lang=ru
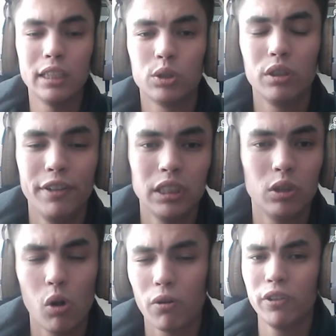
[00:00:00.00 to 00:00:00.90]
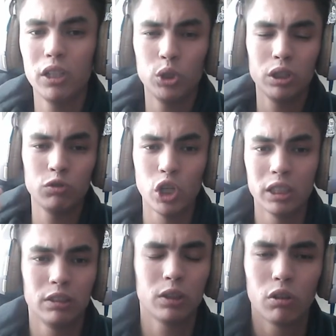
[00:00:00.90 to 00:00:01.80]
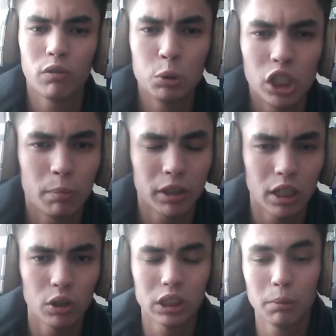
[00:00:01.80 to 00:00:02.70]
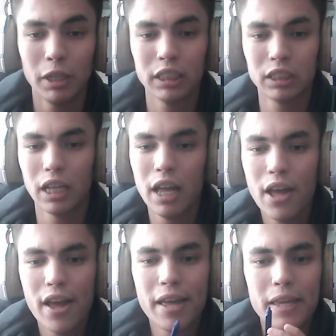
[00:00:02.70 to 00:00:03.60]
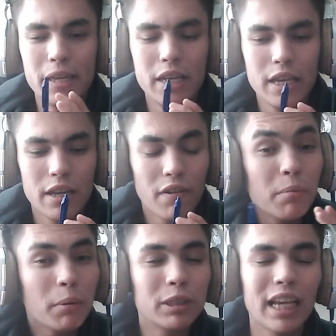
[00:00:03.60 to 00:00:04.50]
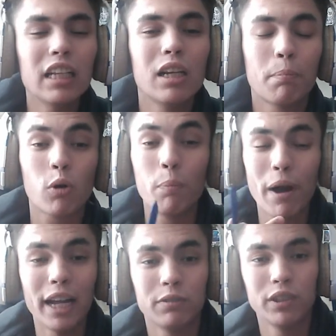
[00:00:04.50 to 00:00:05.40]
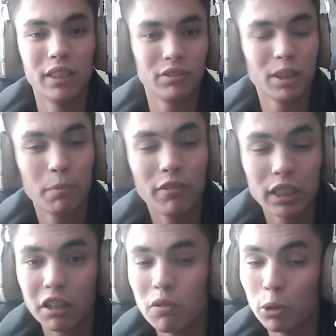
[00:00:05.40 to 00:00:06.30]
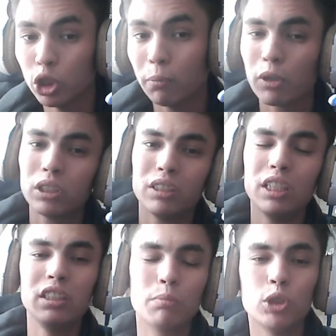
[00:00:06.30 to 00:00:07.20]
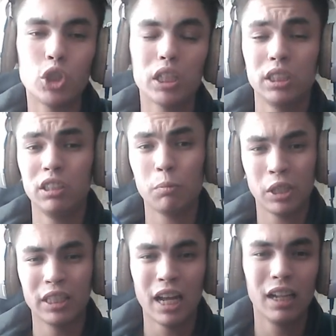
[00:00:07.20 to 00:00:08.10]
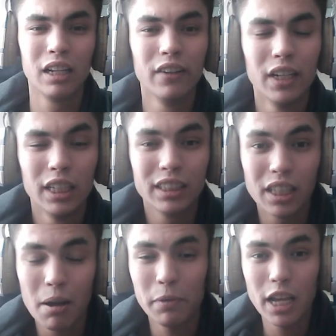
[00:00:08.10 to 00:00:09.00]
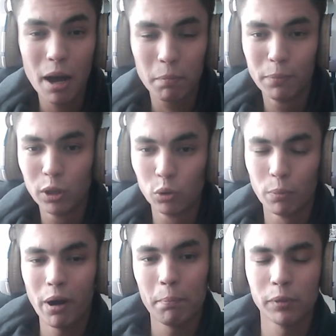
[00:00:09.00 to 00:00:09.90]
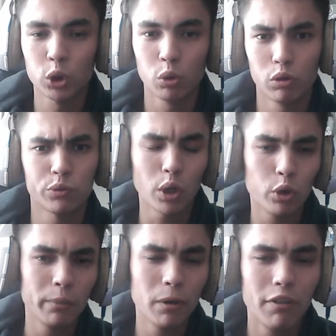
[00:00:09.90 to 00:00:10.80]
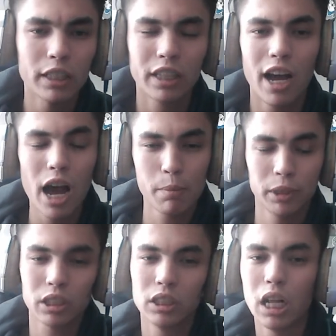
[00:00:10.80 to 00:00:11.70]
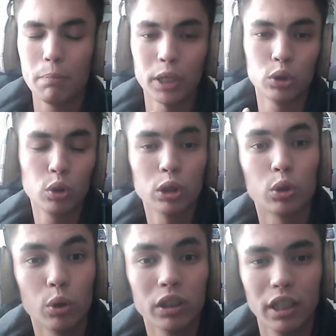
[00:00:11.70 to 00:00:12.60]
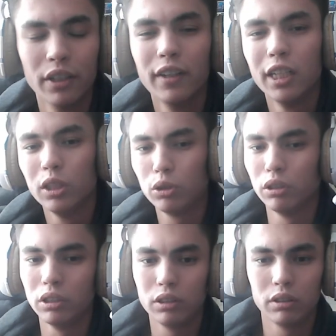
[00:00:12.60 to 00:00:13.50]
стоит 200 долларов. Я еще и в чате, в котором вообще не продается место. И вам не обязательно покупать вот эти все приватки. Вы можете просто зайти в мой чат, зайти в мой канал. Там я публикую, прям пишу. Вот в такой-то приватке Арби сказал про то-то, то-то. То есть